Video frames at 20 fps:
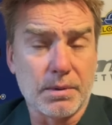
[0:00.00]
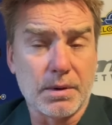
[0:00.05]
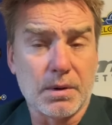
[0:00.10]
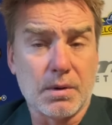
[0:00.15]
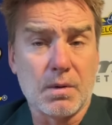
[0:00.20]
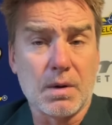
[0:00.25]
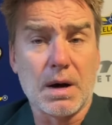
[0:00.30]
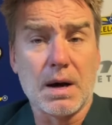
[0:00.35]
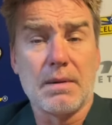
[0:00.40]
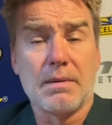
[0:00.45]

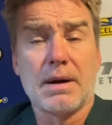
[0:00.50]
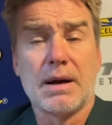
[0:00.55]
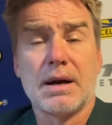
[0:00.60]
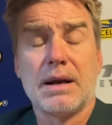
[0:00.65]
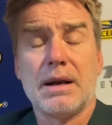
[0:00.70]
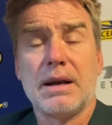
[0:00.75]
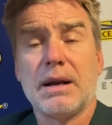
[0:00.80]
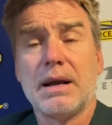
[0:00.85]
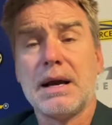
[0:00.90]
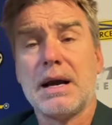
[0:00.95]
Porque jugaba
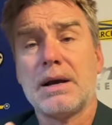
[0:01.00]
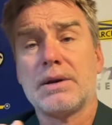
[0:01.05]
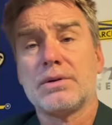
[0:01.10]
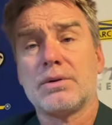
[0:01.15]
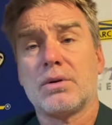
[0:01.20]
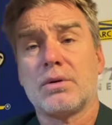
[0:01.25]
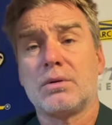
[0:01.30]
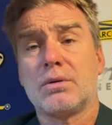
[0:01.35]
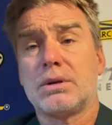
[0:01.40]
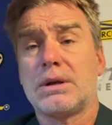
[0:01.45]
el
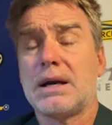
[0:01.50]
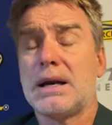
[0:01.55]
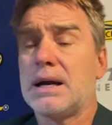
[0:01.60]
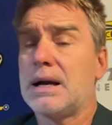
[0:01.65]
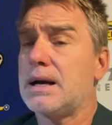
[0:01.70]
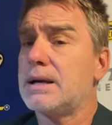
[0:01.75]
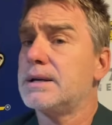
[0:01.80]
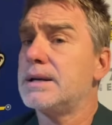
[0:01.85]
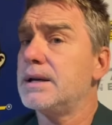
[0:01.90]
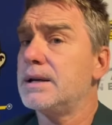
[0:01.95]
gallo contra la
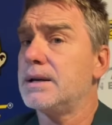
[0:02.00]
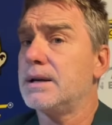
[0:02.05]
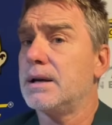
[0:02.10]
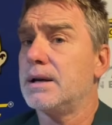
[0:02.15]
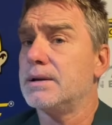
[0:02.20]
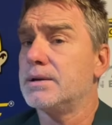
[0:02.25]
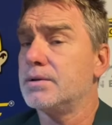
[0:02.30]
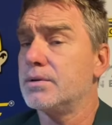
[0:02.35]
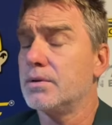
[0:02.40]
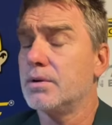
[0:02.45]
gallina,
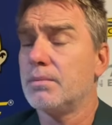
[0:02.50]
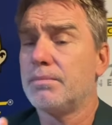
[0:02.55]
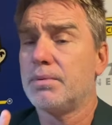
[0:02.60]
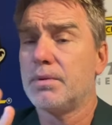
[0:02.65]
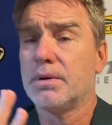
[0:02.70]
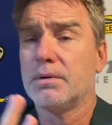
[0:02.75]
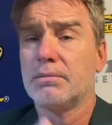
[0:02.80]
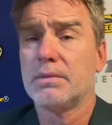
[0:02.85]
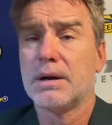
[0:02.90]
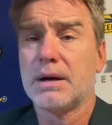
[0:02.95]
y si uno
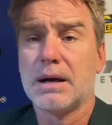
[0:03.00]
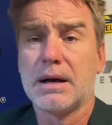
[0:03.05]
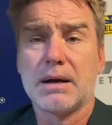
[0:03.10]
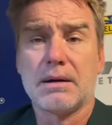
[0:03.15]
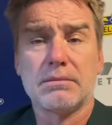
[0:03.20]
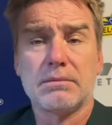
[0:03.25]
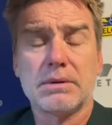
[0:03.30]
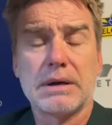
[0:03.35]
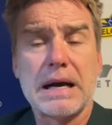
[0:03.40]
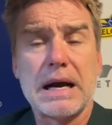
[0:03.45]
pone
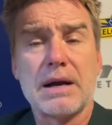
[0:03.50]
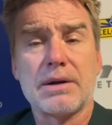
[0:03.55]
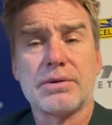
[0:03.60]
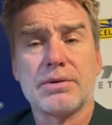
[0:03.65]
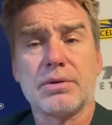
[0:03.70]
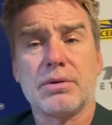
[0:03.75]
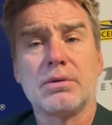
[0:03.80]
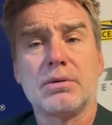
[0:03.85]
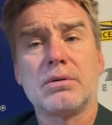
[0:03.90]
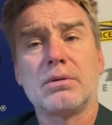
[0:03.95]
un
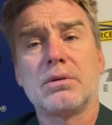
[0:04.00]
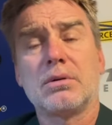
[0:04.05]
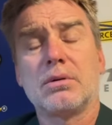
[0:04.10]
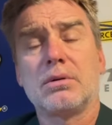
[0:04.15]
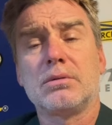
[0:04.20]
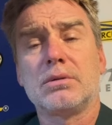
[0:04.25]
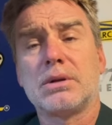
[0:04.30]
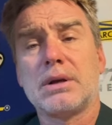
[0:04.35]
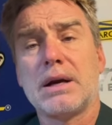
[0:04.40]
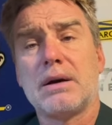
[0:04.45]
gallo
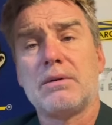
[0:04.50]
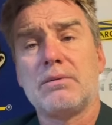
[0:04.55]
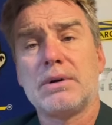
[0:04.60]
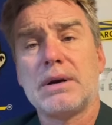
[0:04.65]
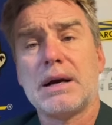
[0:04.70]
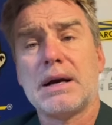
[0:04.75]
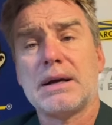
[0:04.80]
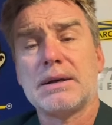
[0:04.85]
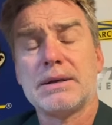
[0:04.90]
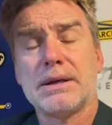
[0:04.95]
contra
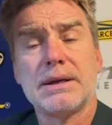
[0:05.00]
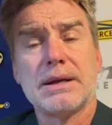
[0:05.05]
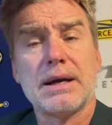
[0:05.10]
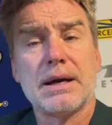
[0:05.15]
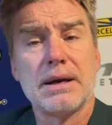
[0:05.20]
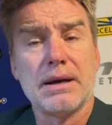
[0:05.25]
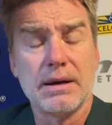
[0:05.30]
una gallina,